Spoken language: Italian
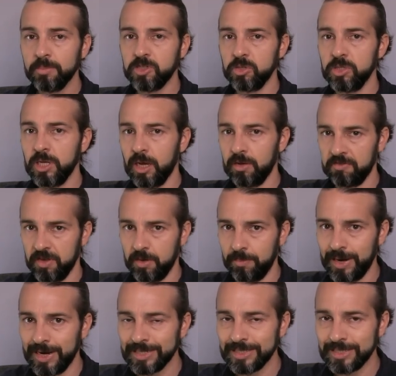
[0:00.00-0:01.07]
bisogna
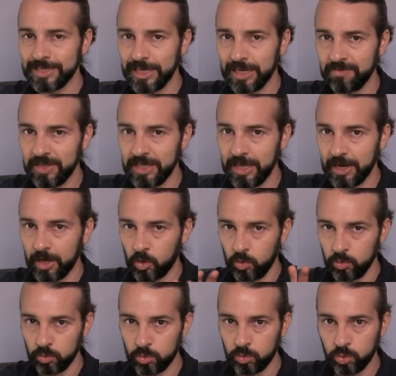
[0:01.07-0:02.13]
fermarsi e vedere
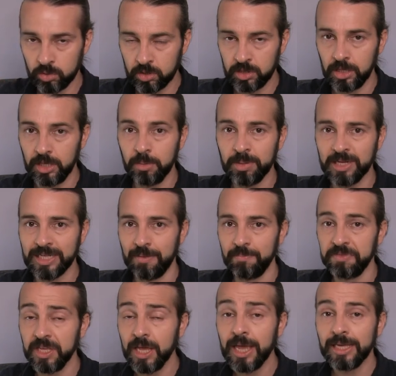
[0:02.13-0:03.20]
con tutti i
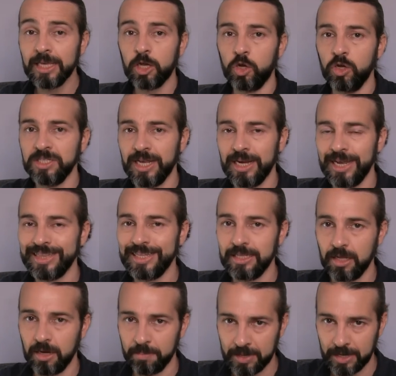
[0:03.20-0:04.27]
presenti che cosa l'ha
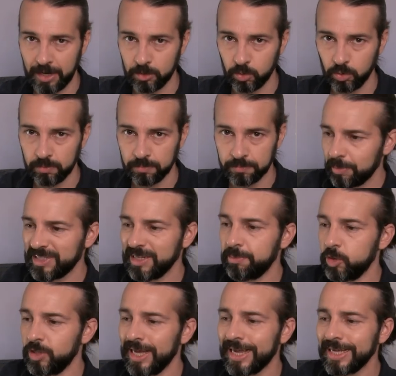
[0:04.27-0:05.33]
determinato. Per
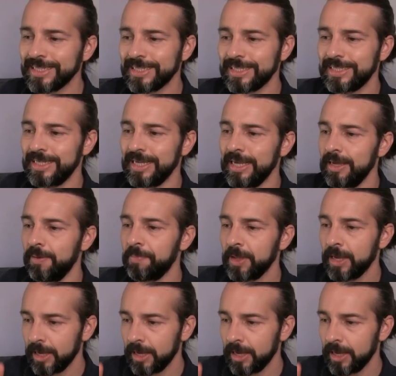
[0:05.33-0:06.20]
esempio, indaga se